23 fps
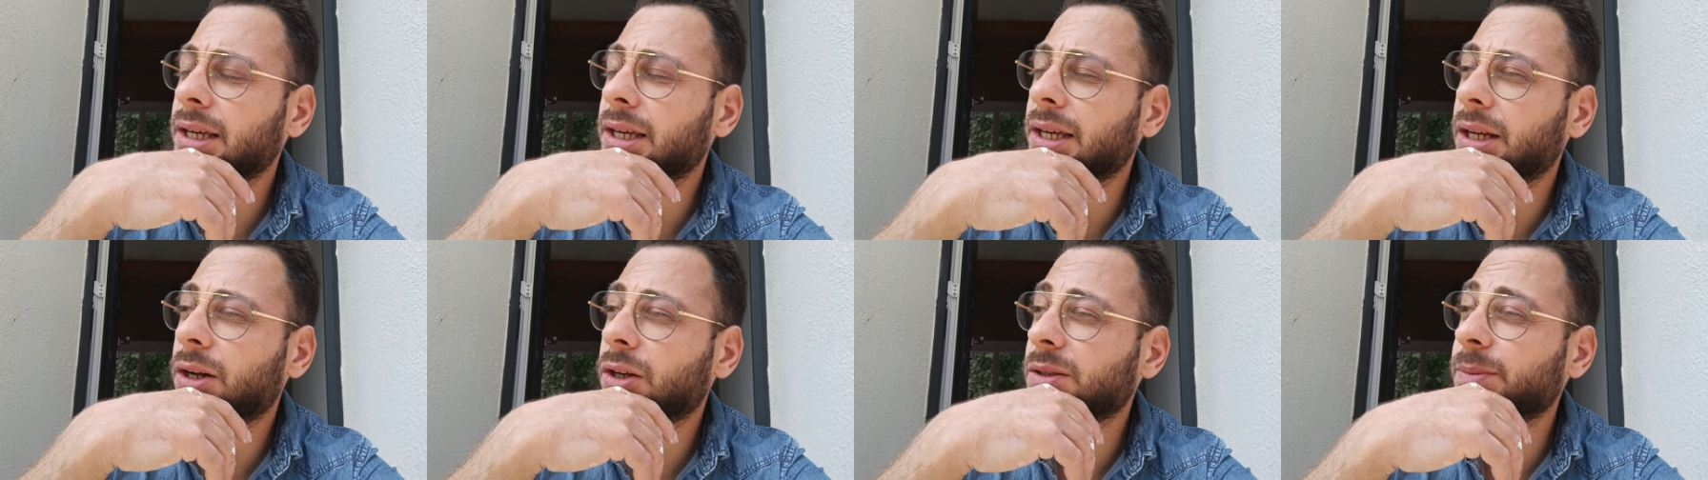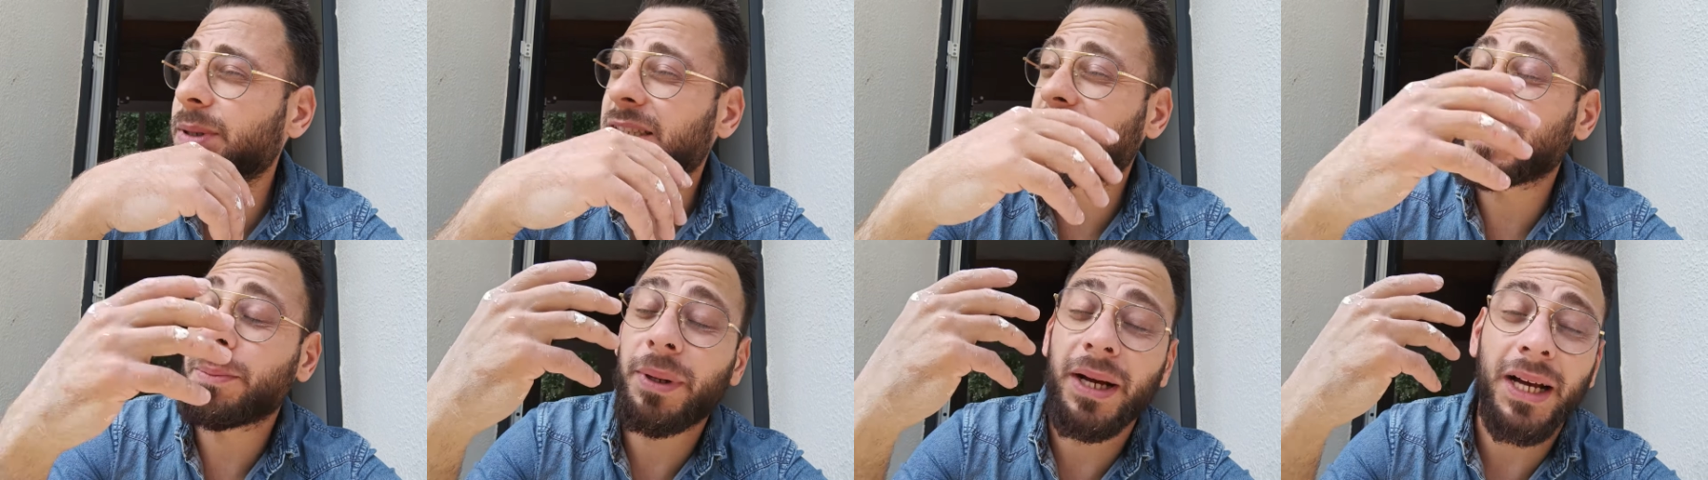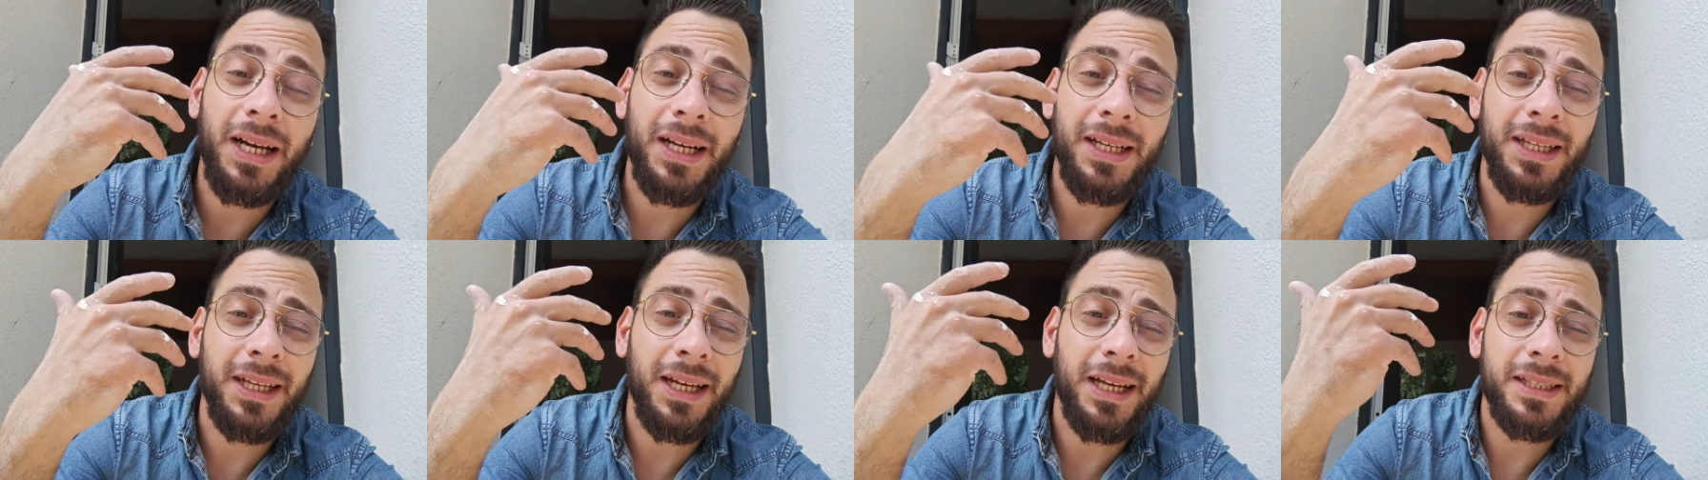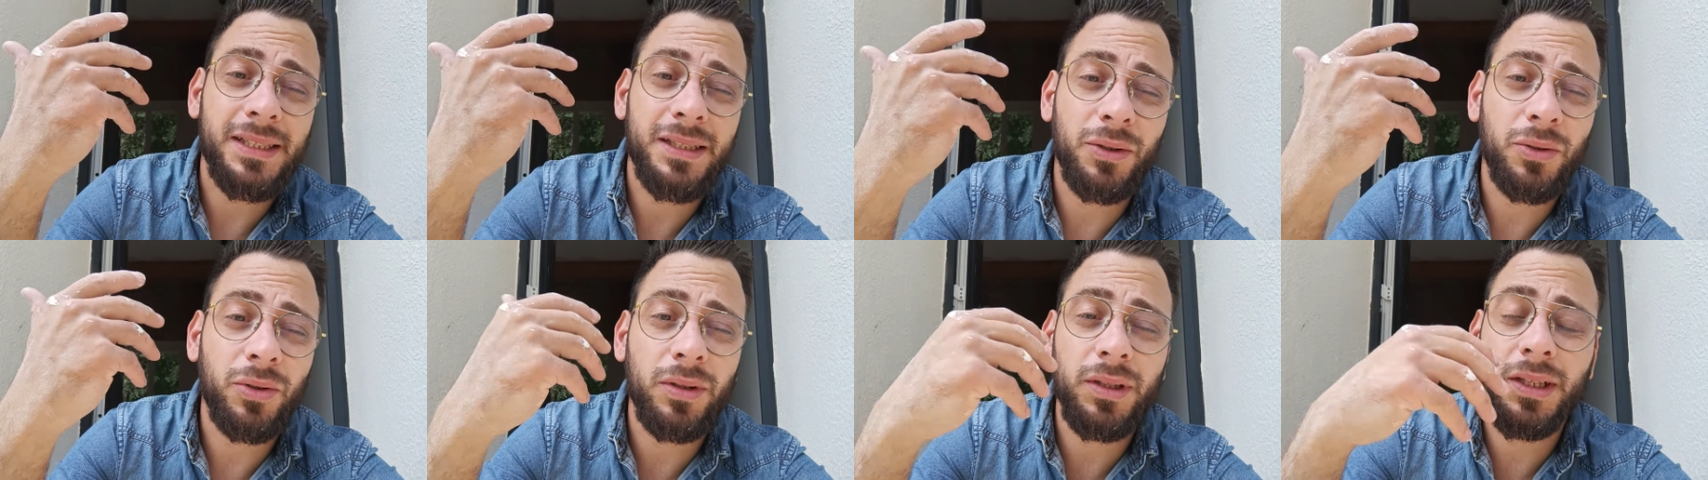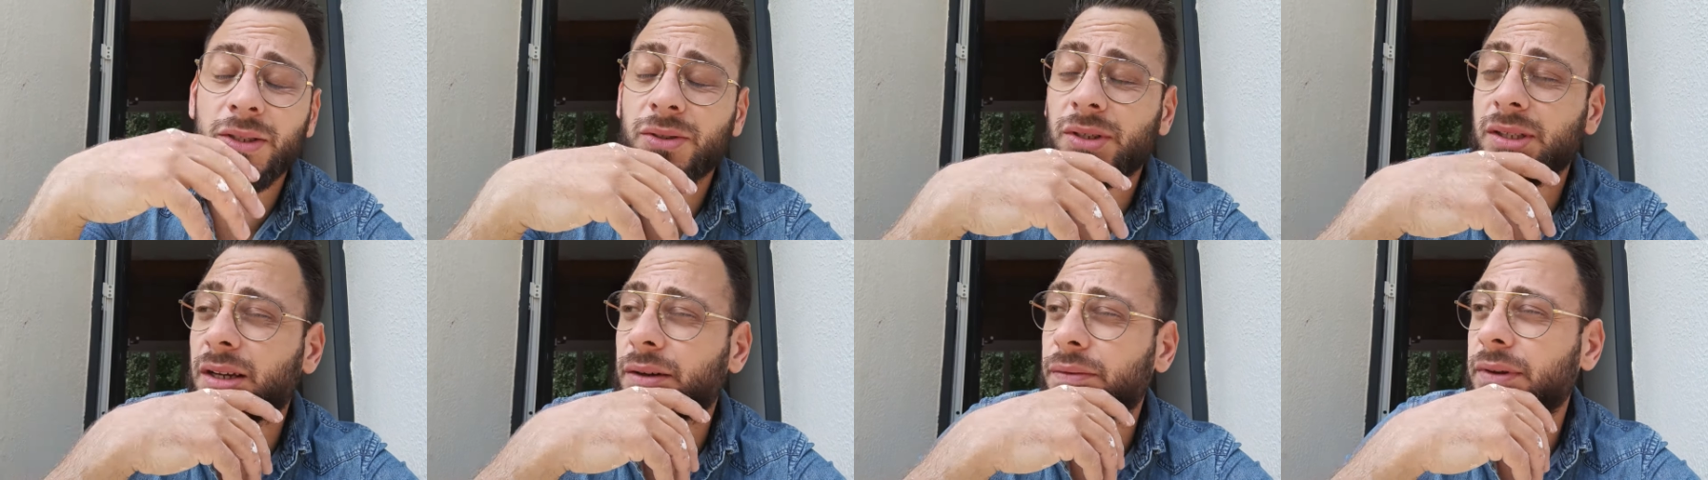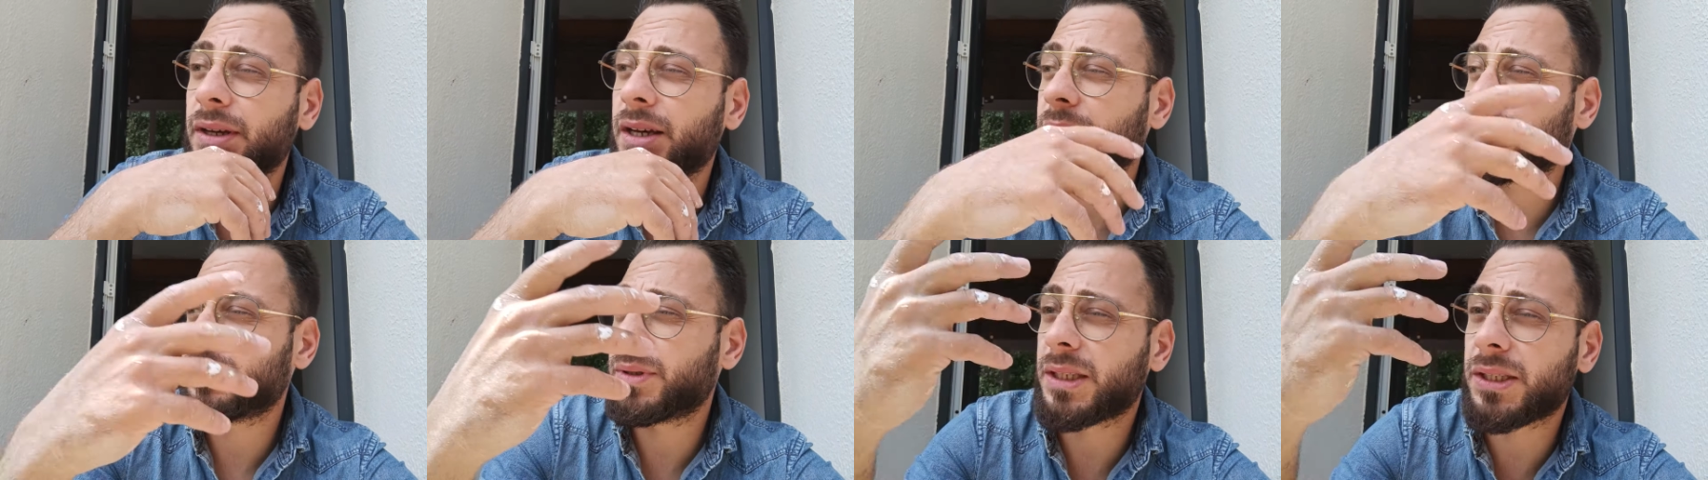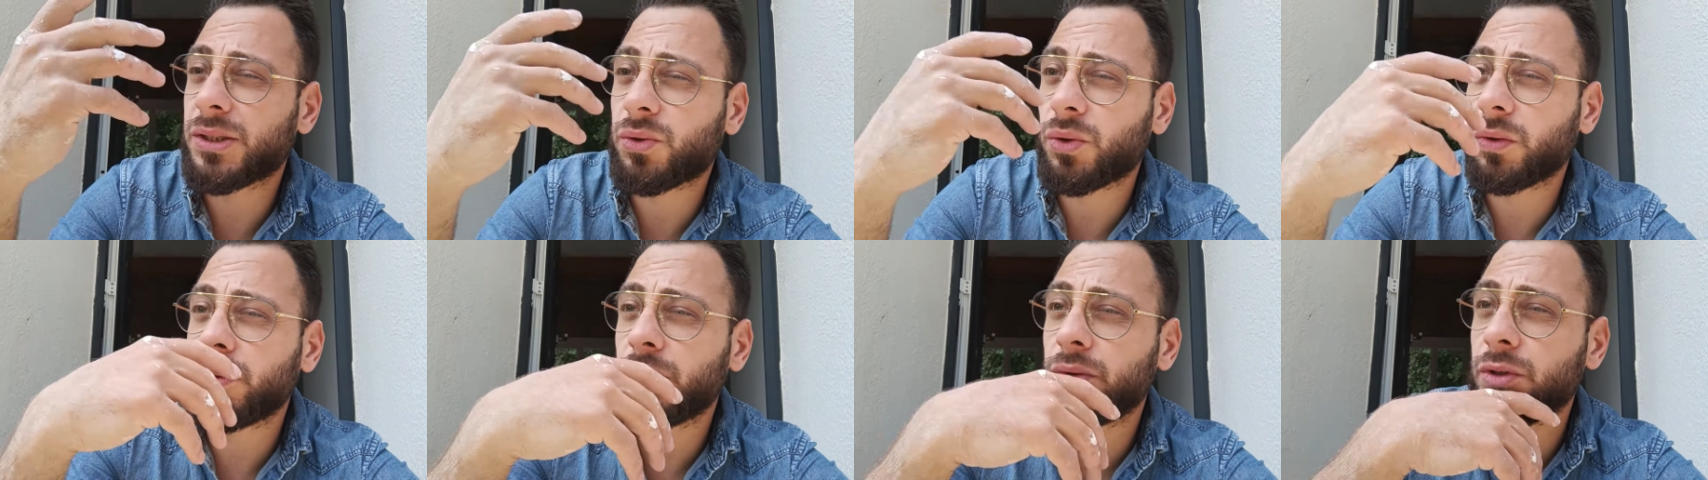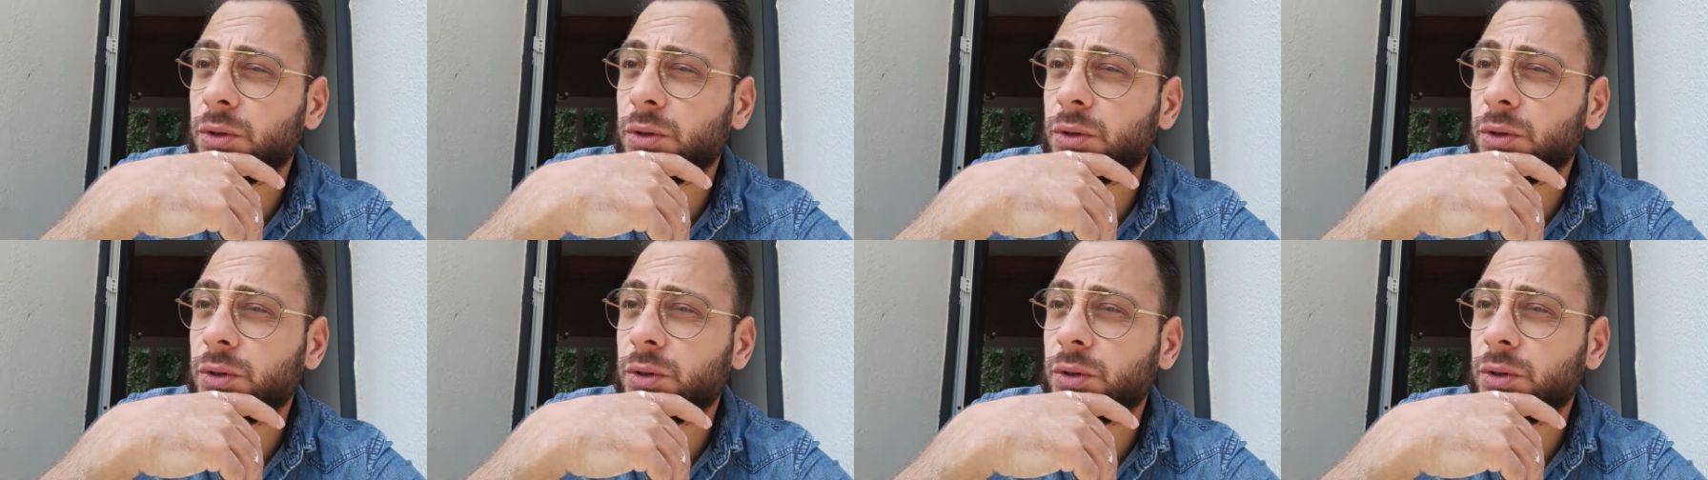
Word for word: et l'autre, ben, c'est pareil, il reste encore des choses à faire, mais je, veux,